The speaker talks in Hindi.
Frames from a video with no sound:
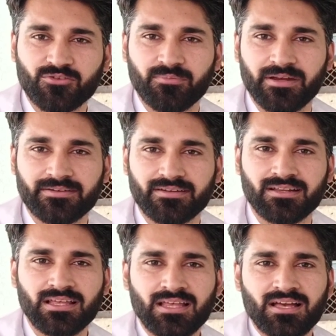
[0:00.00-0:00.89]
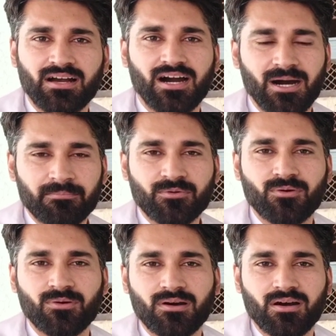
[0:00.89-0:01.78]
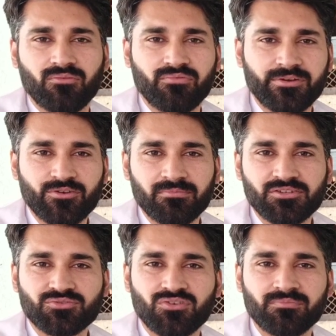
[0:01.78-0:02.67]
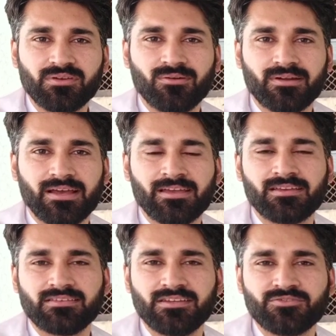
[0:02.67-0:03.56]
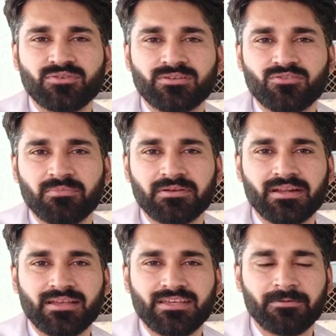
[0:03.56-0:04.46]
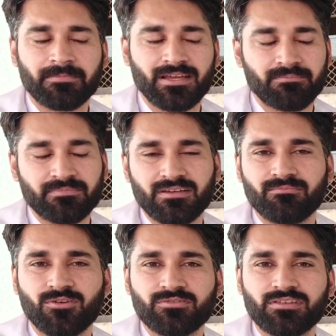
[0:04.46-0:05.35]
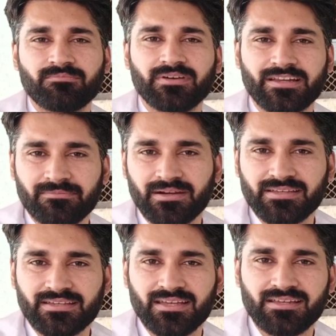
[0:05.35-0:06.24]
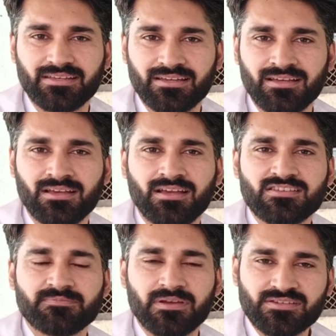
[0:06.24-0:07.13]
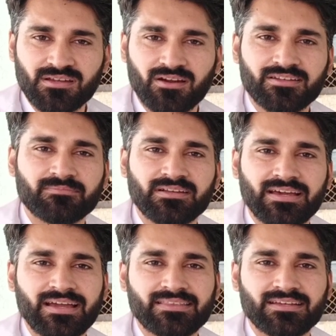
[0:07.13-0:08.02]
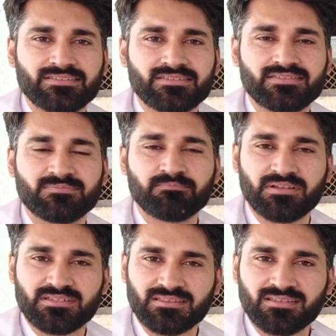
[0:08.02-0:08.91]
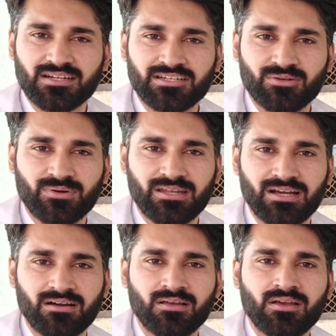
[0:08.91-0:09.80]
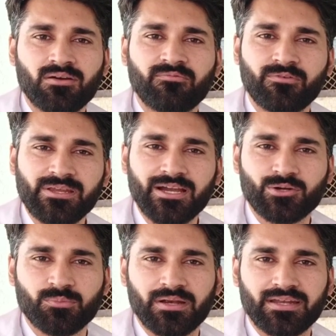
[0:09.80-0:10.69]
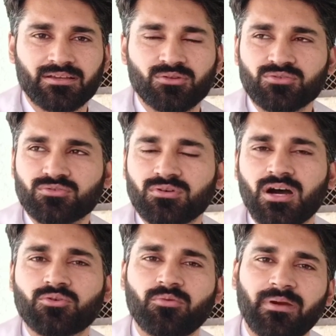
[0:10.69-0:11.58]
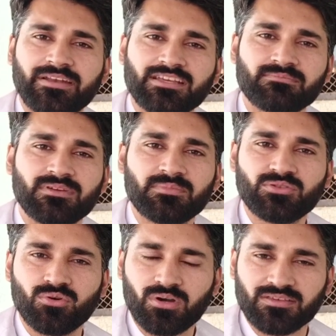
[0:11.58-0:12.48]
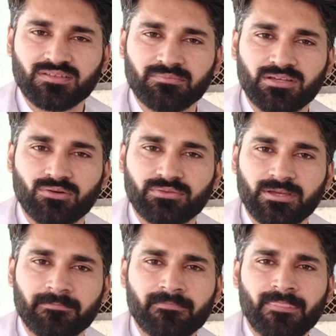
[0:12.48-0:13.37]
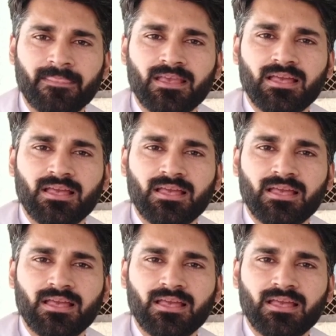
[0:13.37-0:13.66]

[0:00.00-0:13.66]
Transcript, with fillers: इनक्यूबेटर आपको वीडियो में शो भी हो रहा है ये जो इनक्यूबेटर है ये हमने अपने बहुत ही प्यारे भाई के लिए स्पेशल ऑर्डर बनाया था जी पचहत्तर अंडों वाला फुली ऑटोमेटिक दोस्तों ऑटोमेटिक में भी दो किस्म के होते हैं